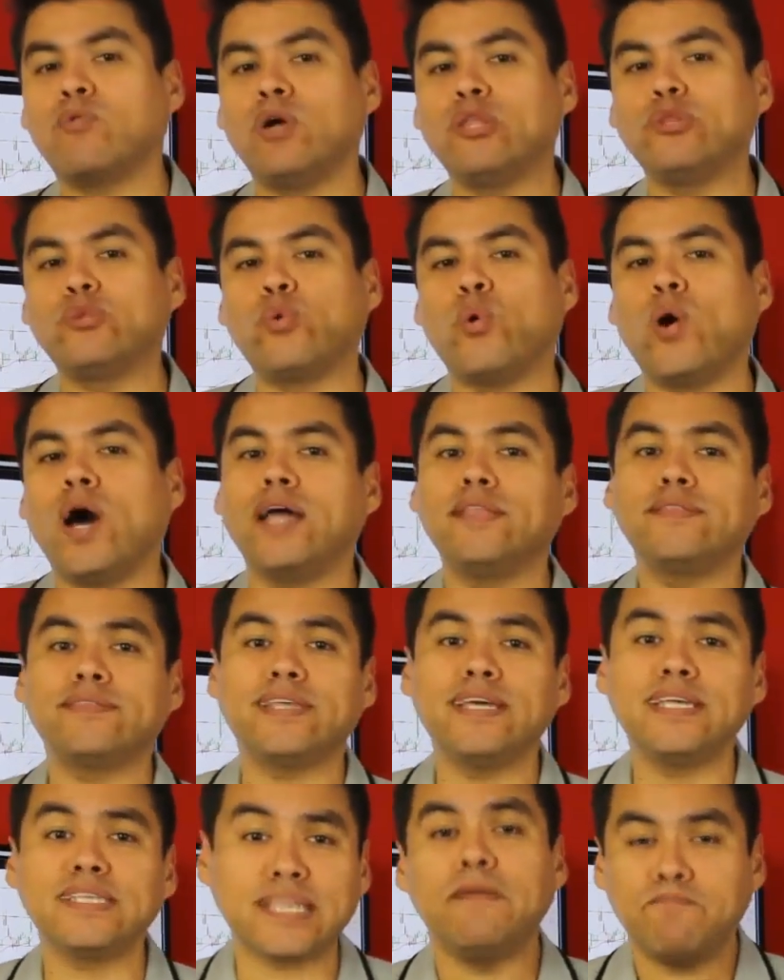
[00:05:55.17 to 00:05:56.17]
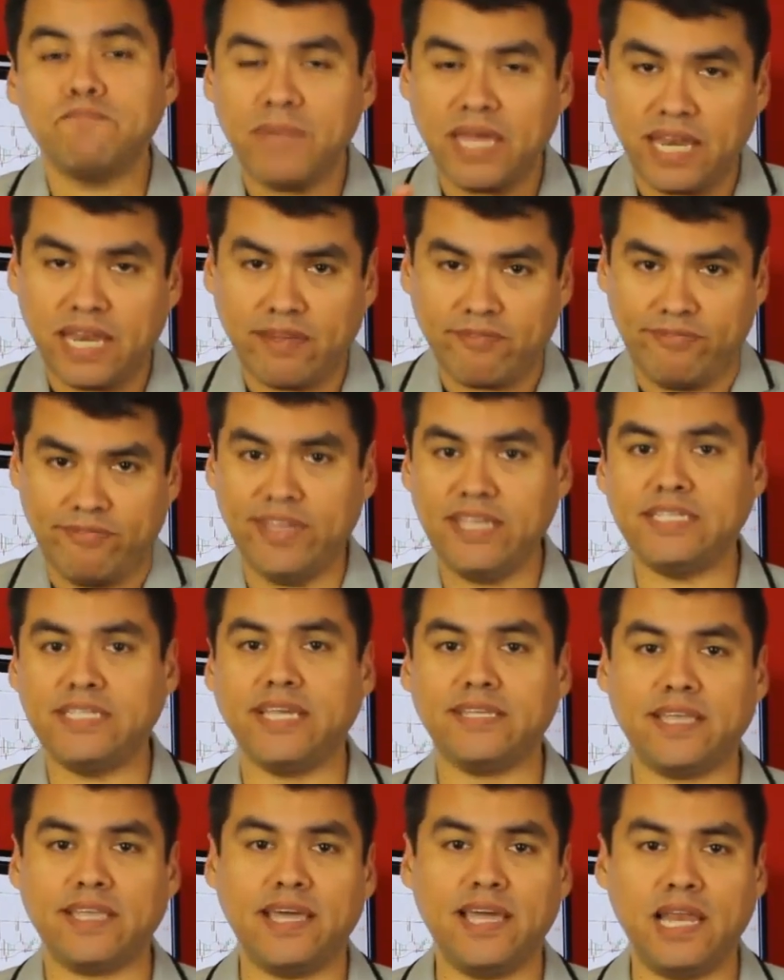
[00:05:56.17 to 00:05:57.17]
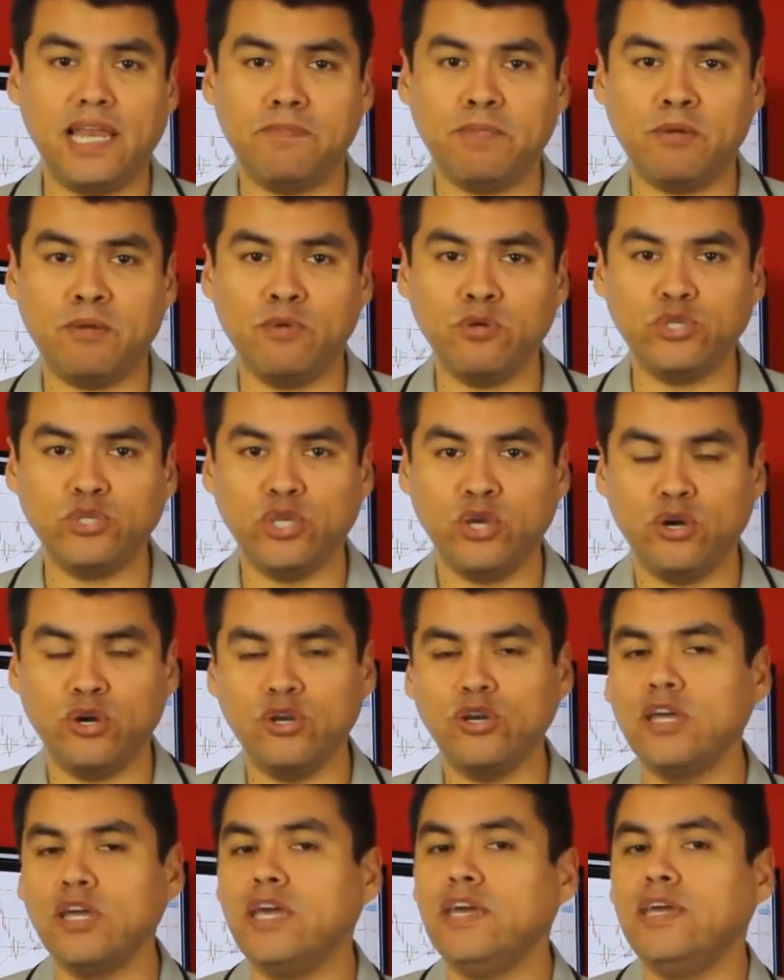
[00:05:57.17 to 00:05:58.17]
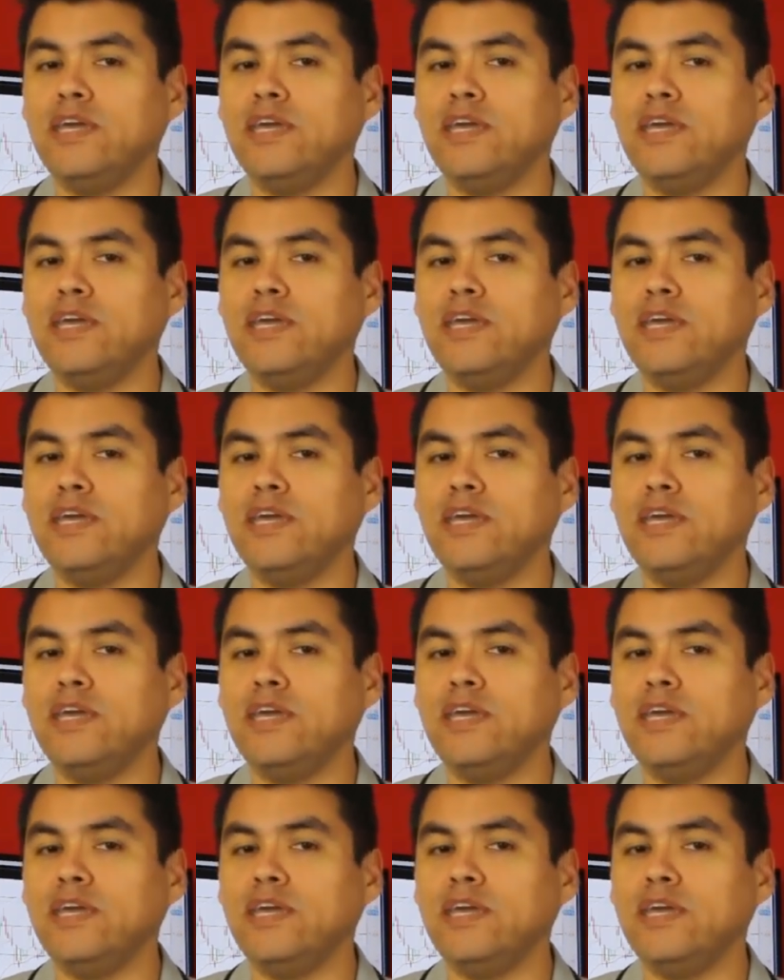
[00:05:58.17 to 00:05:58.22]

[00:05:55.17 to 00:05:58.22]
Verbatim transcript: cuanto antes, benefíciate de la promoción